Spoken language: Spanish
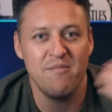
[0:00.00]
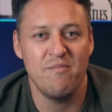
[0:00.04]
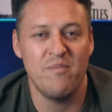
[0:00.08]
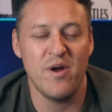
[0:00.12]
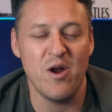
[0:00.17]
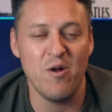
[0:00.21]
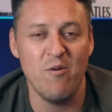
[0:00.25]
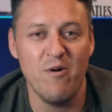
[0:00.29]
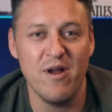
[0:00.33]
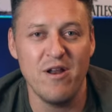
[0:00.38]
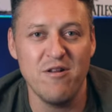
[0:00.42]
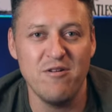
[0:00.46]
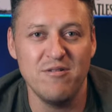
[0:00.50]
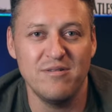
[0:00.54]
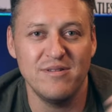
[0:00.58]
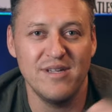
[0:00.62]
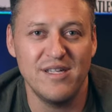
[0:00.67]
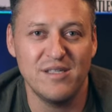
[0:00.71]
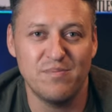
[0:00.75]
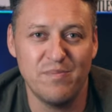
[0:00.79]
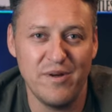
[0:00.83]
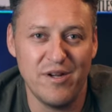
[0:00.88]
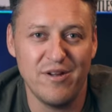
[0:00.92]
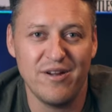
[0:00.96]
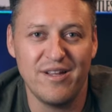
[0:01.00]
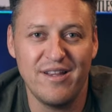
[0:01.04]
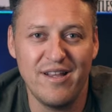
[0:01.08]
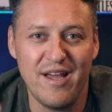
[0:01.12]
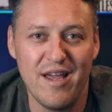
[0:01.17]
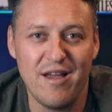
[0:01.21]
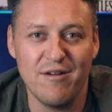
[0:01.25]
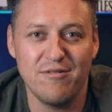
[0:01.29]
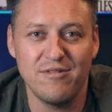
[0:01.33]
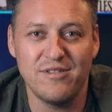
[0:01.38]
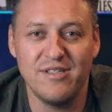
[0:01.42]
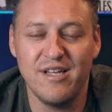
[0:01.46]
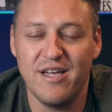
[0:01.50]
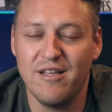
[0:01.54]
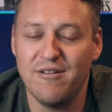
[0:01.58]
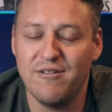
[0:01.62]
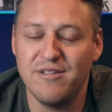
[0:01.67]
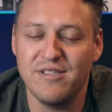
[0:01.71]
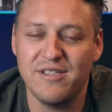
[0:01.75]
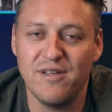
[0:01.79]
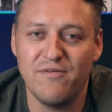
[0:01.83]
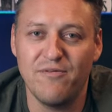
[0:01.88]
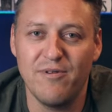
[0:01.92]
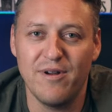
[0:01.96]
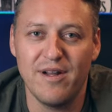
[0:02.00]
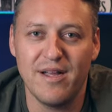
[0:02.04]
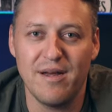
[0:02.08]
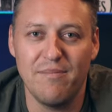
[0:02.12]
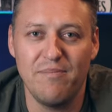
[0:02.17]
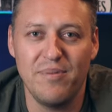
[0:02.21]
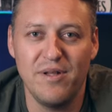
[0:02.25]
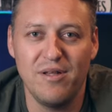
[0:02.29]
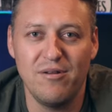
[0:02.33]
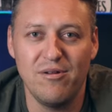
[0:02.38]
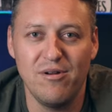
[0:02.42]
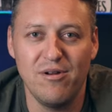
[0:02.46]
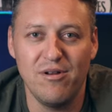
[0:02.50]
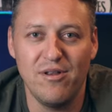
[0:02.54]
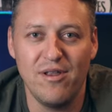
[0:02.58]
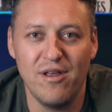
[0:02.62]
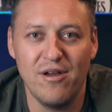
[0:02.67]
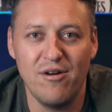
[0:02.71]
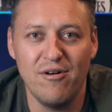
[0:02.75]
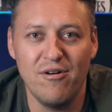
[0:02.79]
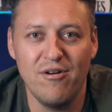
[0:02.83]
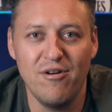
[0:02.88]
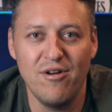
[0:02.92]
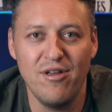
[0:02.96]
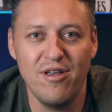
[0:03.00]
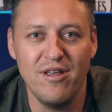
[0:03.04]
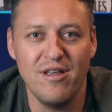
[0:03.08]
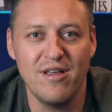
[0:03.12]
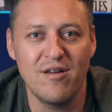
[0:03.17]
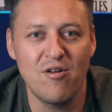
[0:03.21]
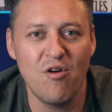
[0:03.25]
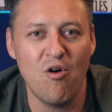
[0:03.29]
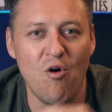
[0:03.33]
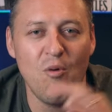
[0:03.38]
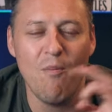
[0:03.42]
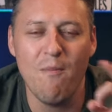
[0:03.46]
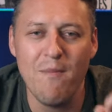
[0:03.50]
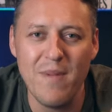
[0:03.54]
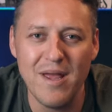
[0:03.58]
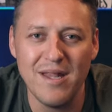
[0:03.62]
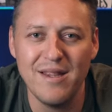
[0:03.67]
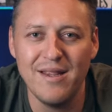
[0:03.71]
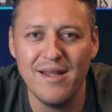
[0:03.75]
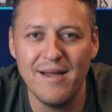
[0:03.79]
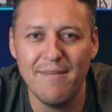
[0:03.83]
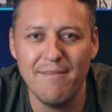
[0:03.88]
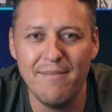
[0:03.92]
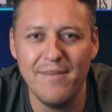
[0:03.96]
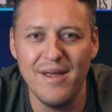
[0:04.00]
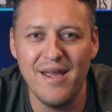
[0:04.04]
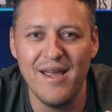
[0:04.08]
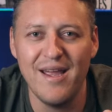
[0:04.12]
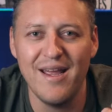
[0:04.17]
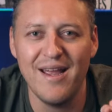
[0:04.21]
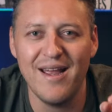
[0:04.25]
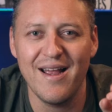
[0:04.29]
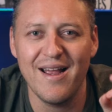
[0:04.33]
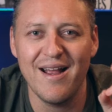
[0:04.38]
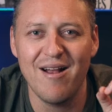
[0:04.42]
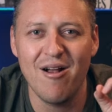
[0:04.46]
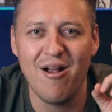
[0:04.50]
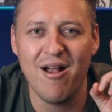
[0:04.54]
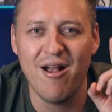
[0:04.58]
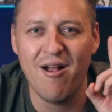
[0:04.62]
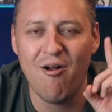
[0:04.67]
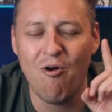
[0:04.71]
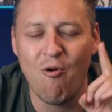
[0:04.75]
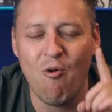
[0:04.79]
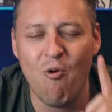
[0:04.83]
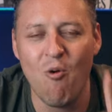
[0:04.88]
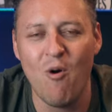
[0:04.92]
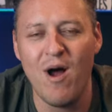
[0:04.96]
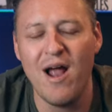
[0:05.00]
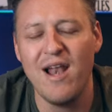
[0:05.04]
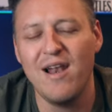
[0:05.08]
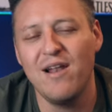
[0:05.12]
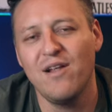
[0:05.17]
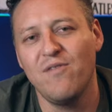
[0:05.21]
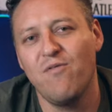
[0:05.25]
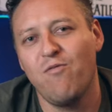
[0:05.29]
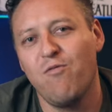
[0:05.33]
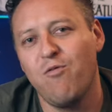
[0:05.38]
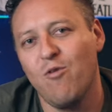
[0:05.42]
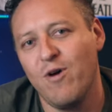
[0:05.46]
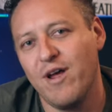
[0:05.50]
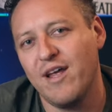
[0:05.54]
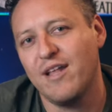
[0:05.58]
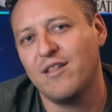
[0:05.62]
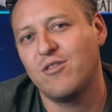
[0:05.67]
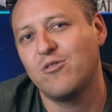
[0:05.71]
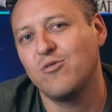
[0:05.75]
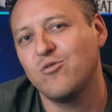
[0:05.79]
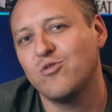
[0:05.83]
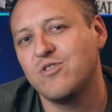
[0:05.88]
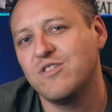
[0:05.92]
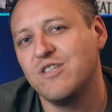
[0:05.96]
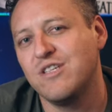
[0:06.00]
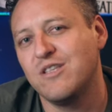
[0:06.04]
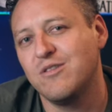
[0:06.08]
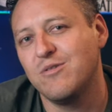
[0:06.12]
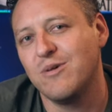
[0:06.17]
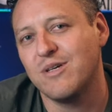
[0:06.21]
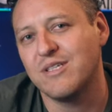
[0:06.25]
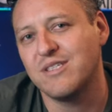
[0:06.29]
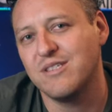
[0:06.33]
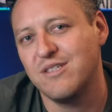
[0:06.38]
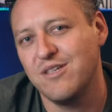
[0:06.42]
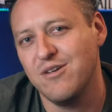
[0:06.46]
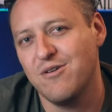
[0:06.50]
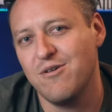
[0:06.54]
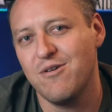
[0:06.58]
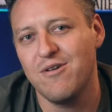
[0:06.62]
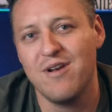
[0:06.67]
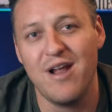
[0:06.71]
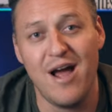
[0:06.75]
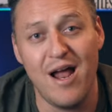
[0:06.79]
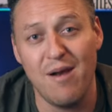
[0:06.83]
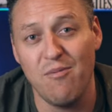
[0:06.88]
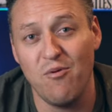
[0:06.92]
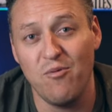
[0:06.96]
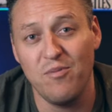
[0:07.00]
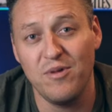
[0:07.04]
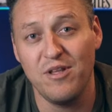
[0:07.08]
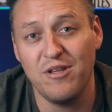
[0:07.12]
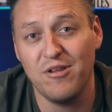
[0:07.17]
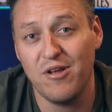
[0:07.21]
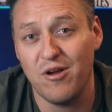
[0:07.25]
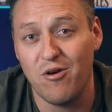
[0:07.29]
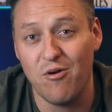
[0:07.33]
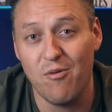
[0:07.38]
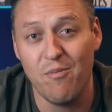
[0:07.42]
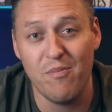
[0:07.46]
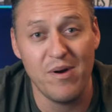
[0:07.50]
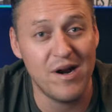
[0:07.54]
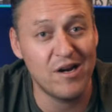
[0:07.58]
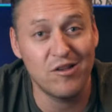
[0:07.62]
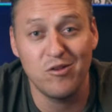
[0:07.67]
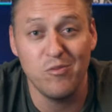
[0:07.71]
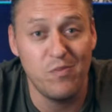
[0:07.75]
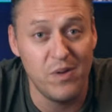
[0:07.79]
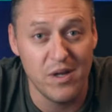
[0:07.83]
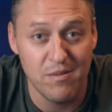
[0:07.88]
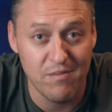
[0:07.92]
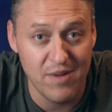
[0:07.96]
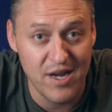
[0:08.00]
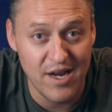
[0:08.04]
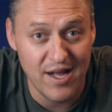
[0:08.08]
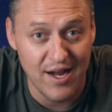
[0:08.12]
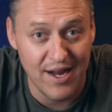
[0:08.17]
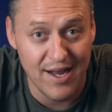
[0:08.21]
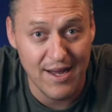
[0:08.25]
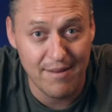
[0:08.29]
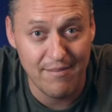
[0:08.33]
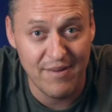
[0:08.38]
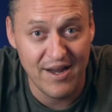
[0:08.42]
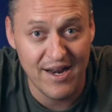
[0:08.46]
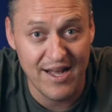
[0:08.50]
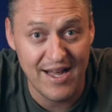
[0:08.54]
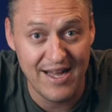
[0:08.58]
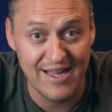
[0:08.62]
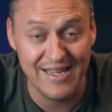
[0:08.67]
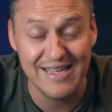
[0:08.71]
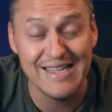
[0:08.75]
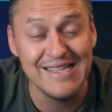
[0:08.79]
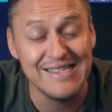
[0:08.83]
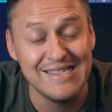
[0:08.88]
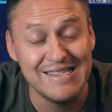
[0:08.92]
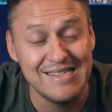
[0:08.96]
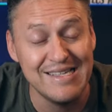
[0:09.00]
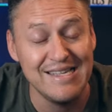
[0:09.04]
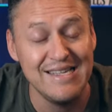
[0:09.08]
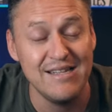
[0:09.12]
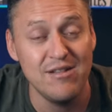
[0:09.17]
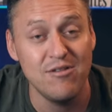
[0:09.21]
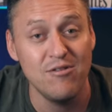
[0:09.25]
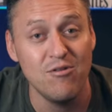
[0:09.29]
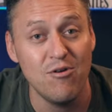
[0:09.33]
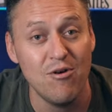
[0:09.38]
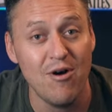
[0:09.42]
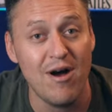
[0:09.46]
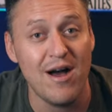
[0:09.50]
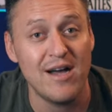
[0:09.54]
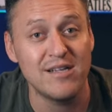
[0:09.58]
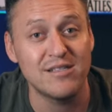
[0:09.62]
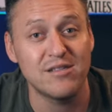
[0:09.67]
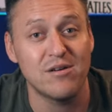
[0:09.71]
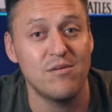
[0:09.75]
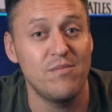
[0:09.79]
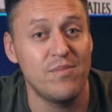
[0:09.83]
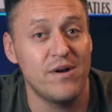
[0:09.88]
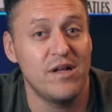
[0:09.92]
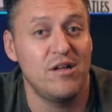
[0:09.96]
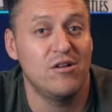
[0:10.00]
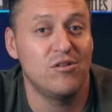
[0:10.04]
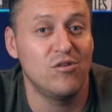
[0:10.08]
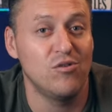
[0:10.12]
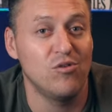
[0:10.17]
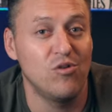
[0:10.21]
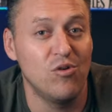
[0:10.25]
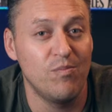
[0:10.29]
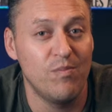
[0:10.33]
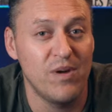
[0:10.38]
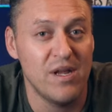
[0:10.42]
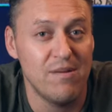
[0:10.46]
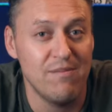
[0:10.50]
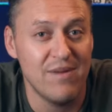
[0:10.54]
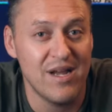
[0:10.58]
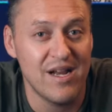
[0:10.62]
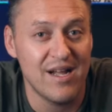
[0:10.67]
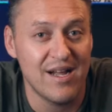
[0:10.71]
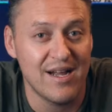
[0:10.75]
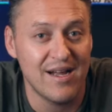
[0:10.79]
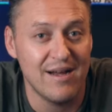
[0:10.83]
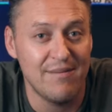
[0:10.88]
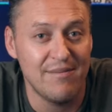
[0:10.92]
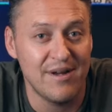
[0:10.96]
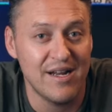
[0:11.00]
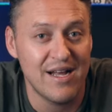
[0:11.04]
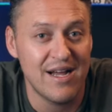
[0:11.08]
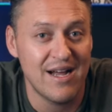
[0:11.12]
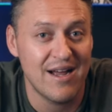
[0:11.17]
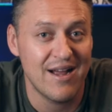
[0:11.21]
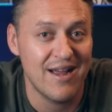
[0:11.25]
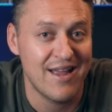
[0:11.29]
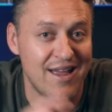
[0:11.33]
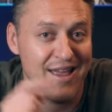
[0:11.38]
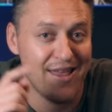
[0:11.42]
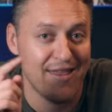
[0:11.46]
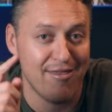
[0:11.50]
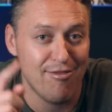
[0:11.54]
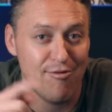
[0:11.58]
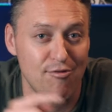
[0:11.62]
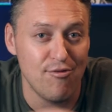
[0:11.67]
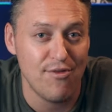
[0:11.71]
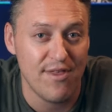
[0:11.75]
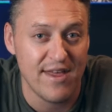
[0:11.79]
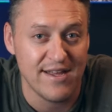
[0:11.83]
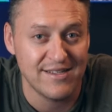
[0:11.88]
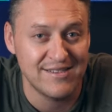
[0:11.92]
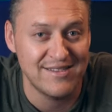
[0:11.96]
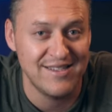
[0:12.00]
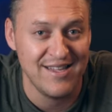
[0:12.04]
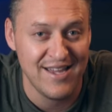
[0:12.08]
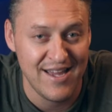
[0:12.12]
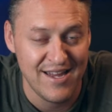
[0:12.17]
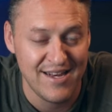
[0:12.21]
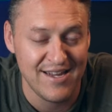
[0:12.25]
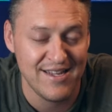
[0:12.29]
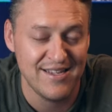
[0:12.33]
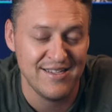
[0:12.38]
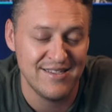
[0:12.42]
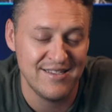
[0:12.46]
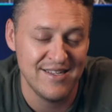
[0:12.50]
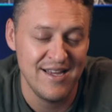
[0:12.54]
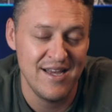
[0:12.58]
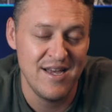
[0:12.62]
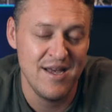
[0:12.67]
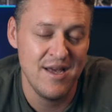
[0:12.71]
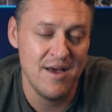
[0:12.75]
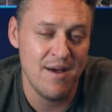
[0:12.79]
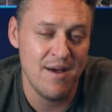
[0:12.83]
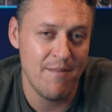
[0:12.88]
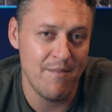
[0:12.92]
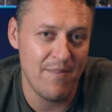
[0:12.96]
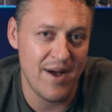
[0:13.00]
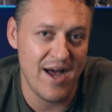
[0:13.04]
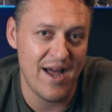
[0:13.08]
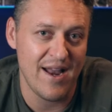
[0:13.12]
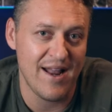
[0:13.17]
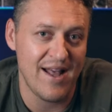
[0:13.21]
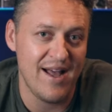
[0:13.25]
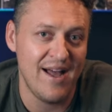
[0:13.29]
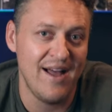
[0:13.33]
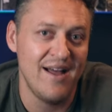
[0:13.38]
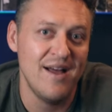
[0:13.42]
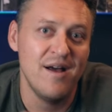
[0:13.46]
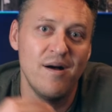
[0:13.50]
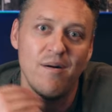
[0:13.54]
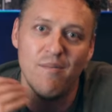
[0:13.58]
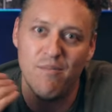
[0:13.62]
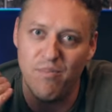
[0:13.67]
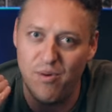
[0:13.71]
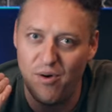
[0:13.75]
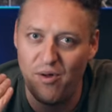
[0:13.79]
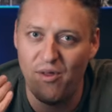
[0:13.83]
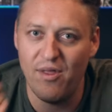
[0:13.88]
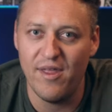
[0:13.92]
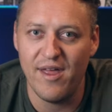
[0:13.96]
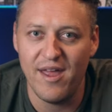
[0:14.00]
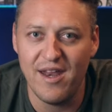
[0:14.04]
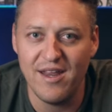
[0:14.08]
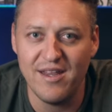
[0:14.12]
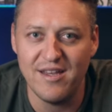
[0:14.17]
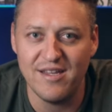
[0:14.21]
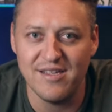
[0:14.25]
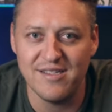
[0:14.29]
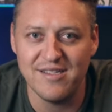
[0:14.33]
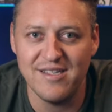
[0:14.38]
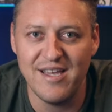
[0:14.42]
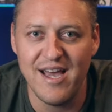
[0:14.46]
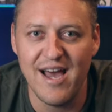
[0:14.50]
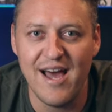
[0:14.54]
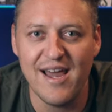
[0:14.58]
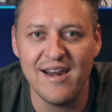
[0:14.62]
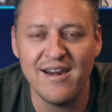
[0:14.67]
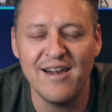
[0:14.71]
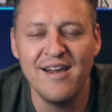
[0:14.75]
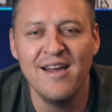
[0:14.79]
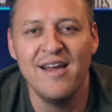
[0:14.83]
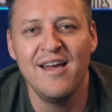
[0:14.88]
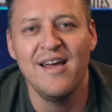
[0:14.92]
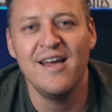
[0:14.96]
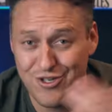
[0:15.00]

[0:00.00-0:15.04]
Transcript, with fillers: Pero bueno, espero que te haya gustado. Este fue el capítulo de hoy. Coméntame ¿Cuál fue tu situación al momento de comprar tu primera cámara? Y si no has comprado tu primera cámara, ¿qué dudas tienes para poder iniciar?